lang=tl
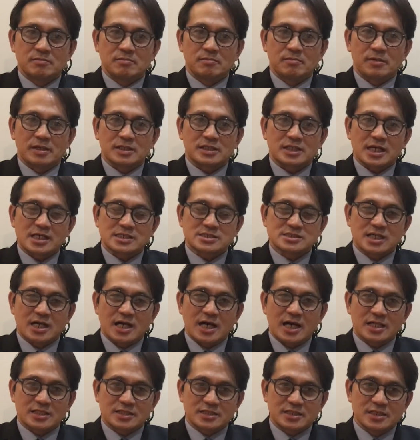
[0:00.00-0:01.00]
mataas ang
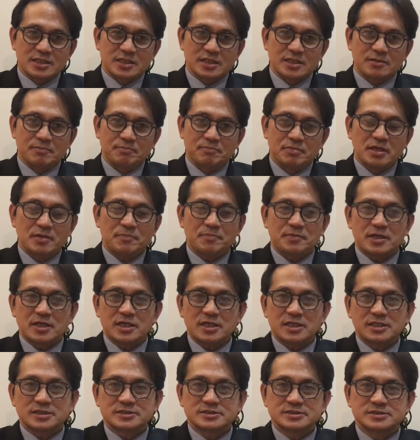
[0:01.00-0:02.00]
ating
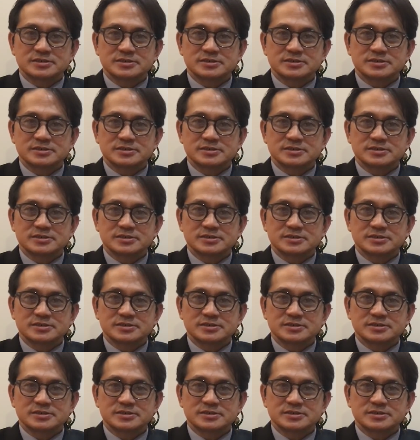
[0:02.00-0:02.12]
BP